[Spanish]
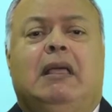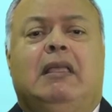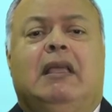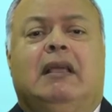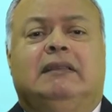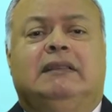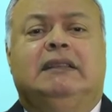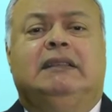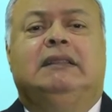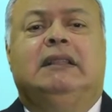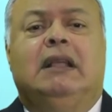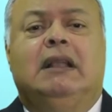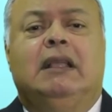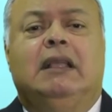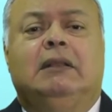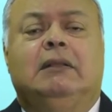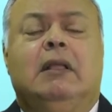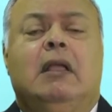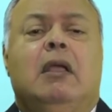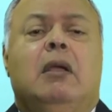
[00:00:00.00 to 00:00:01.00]
de
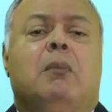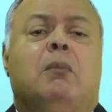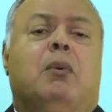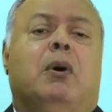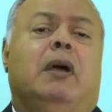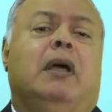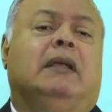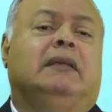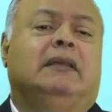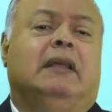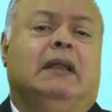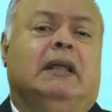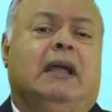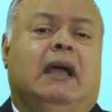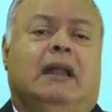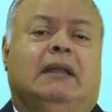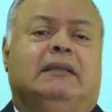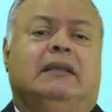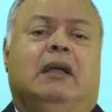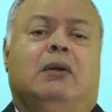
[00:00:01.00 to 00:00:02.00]
Asistanet puede
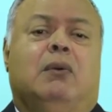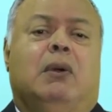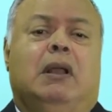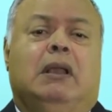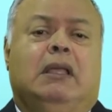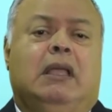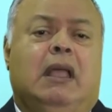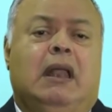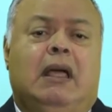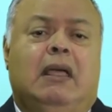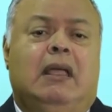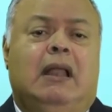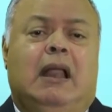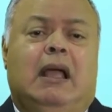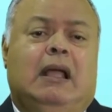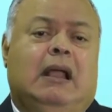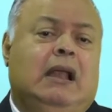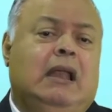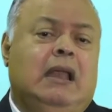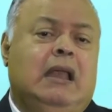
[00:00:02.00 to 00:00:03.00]
acercarse a cualquiera de
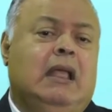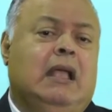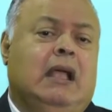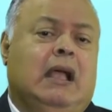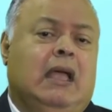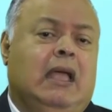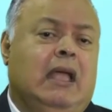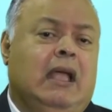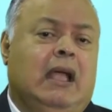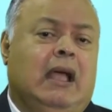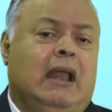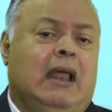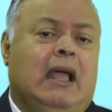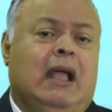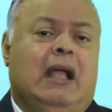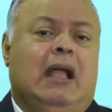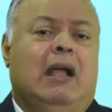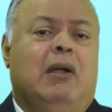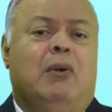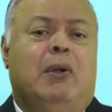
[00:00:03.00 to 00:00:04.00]
las clínicas en
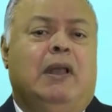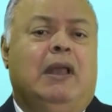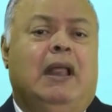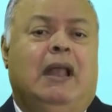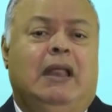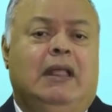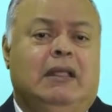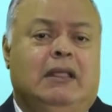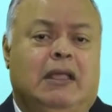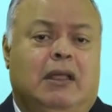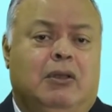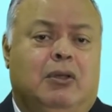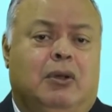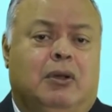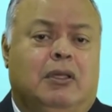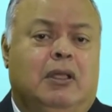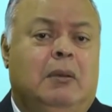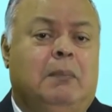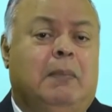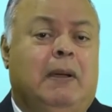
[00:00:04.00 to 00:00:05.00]
Caracas o en el
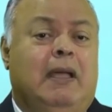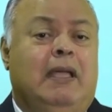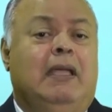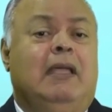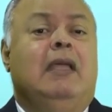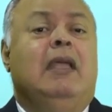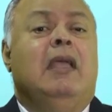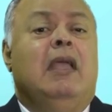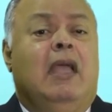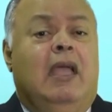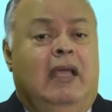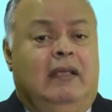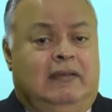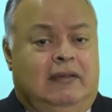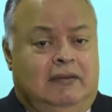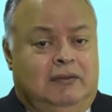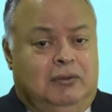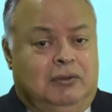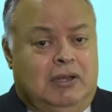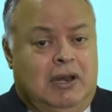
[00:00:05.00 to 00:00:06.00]
interior del país.
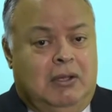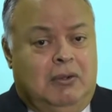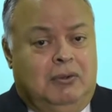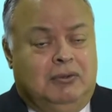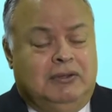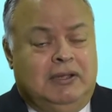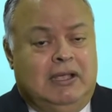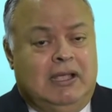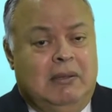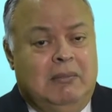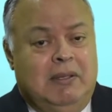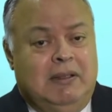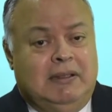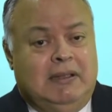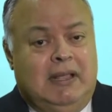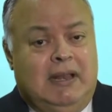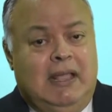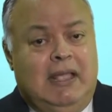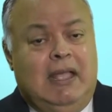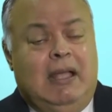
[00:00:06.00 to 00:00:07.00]
Esa es otra cosa que me
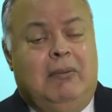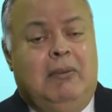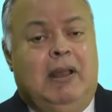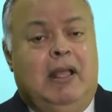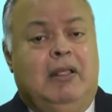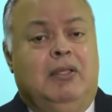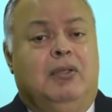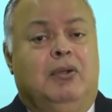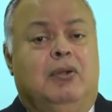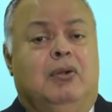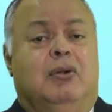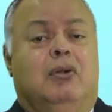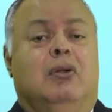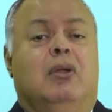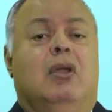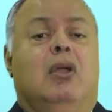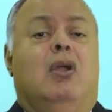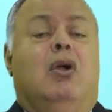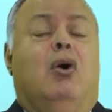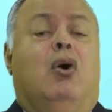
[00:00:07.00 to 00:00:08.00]
enteré hablando con
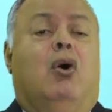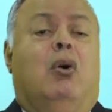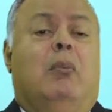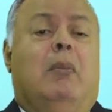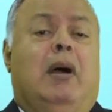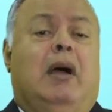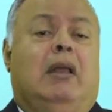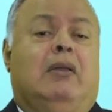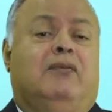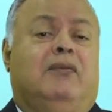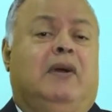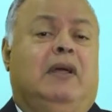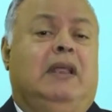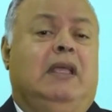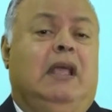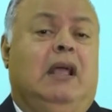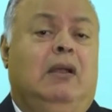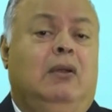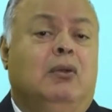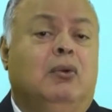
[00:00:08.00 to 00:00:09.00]
Omar
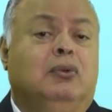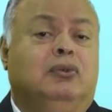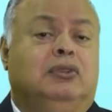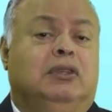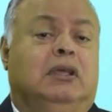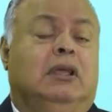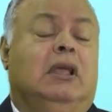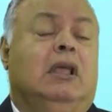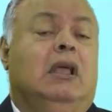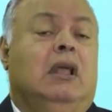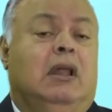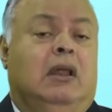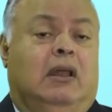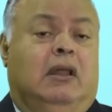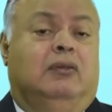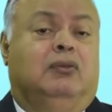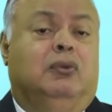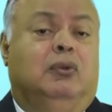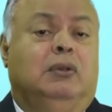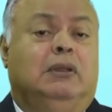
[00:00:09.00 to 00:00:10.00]
Farías Luce.
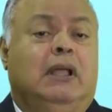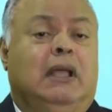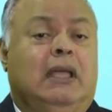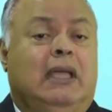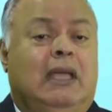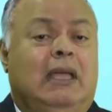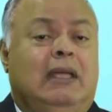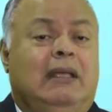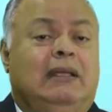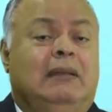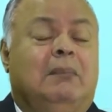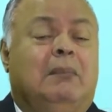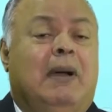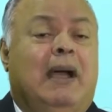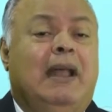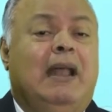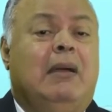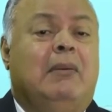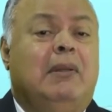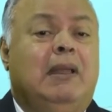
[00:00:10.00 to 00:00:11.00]
Resulta que
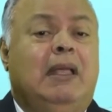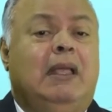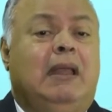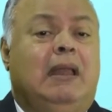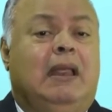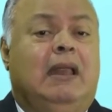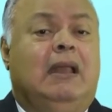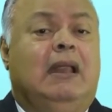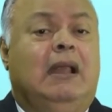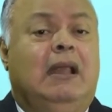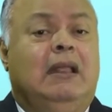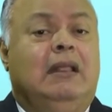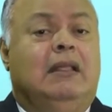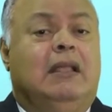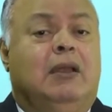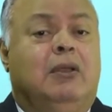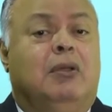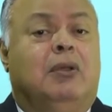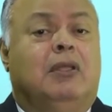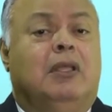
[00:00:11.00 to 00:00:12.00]
van a abrir en el
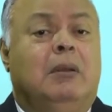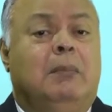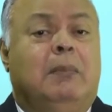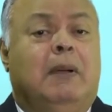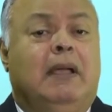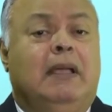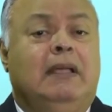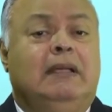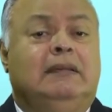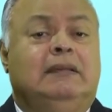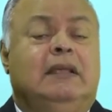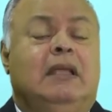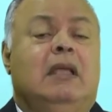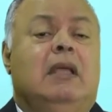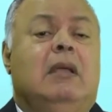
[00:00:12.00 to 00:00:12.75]
interior del país